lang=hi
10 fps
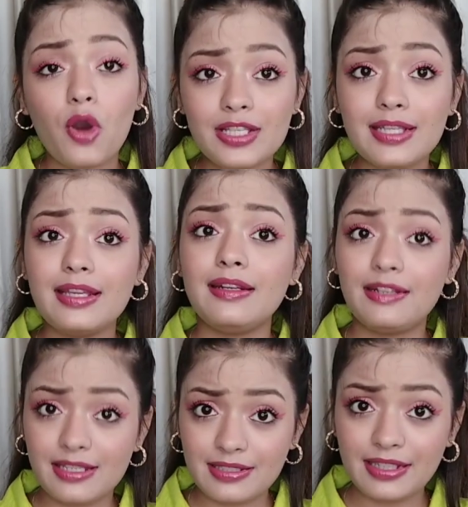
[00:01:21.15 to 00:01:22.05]
बहुत ज़्यादा
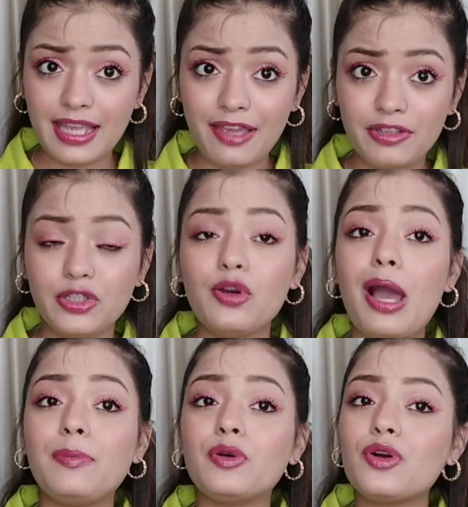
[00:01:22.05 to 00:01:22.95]
इंटरेस्टिंग है
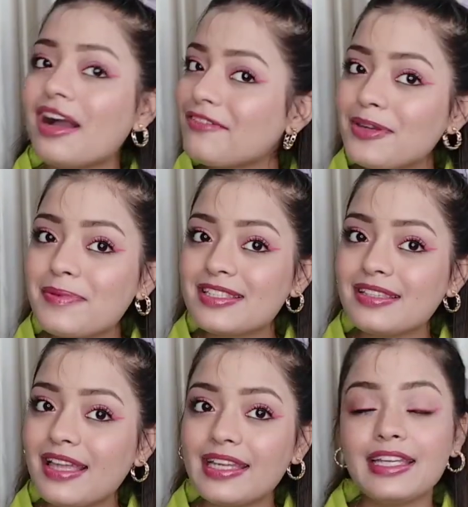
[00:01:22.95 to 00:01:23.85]
वीडियो आप लोग को काफ़ी
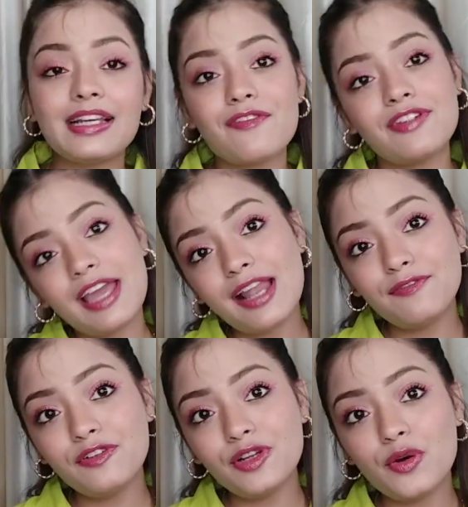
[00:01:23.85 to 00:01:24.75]
पसंद आएगी काफ़ी
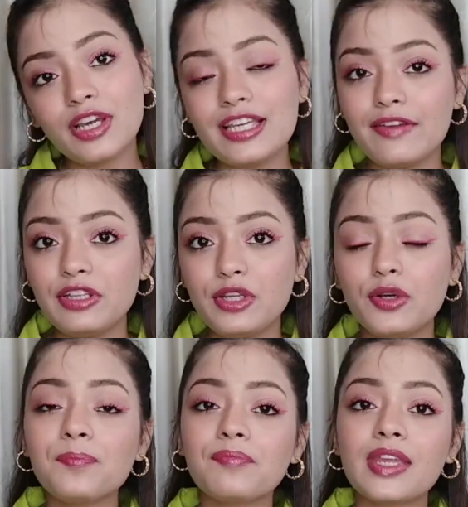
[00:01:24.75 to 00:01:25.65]
हेल्पफुल होगी ये
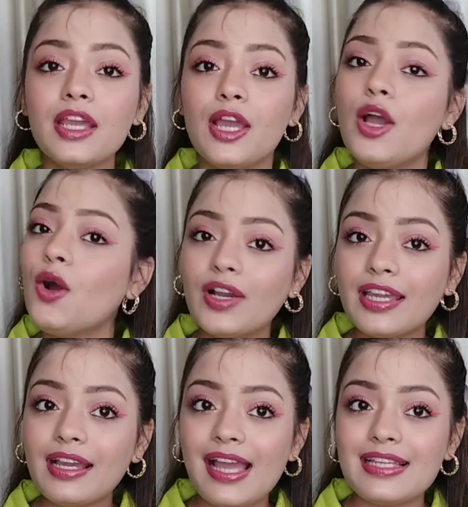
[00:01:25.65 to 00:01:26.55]
वीडियो ओके
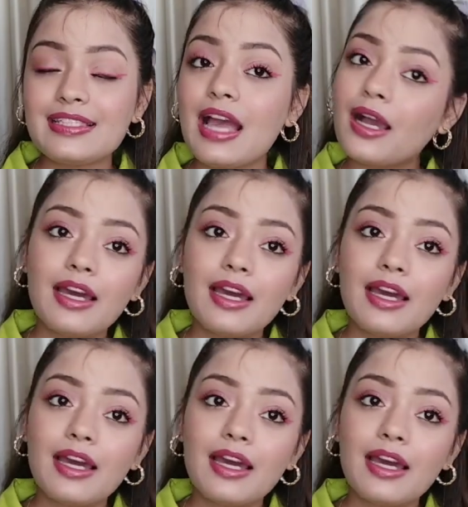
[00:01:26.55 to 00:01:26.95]
okay गाइज